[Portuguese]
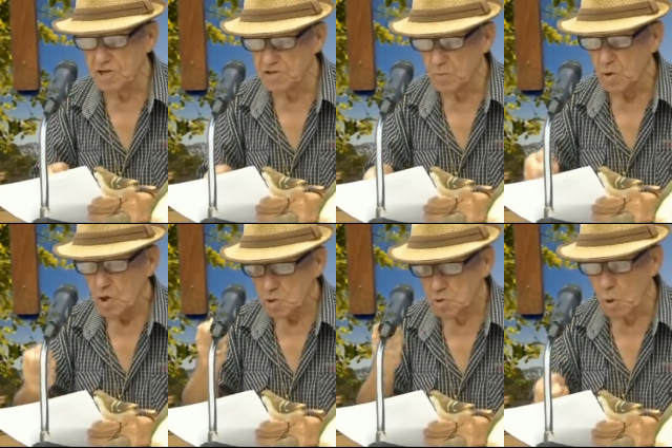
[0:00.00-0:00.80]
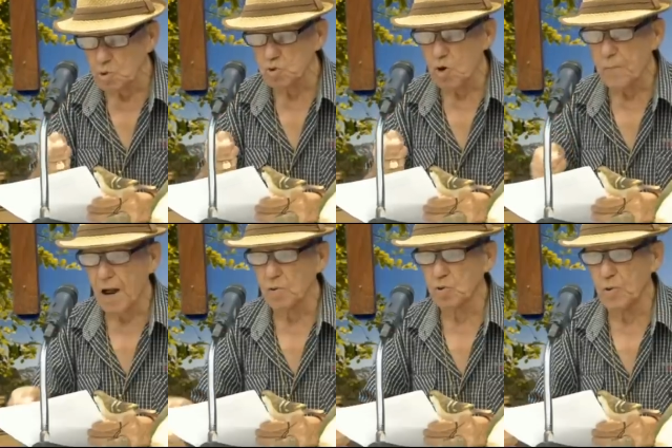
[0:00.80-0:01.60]
do Santíssimo,
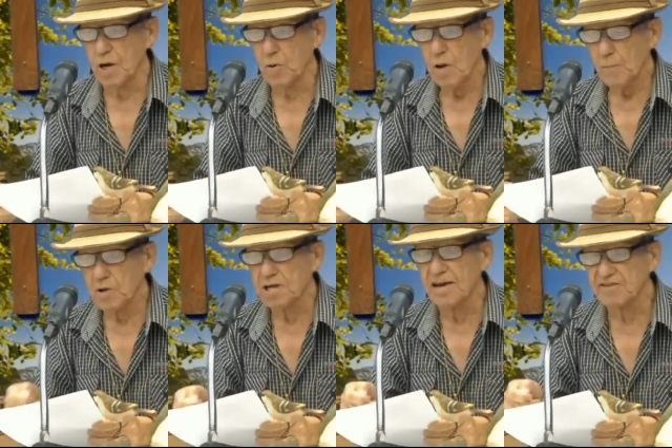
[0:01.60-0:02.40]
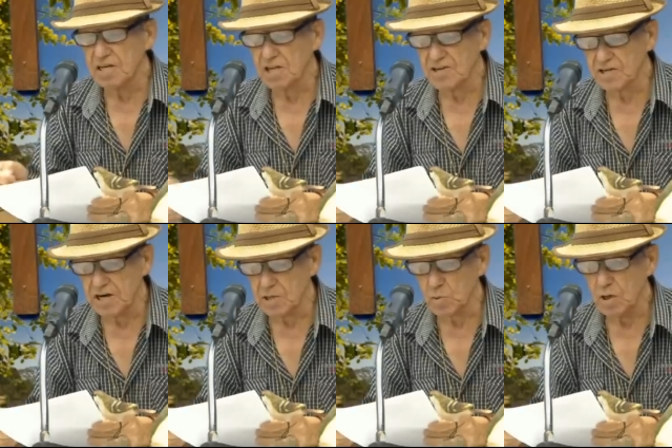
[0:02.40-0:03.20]
Todos dobrar o joelho, porque assim
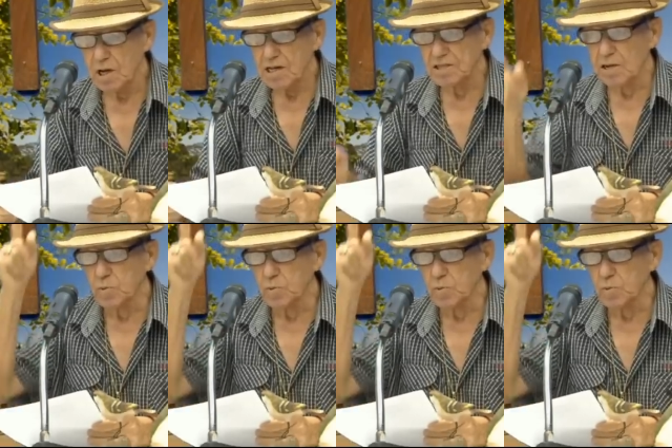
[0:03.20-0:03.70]
está escrito: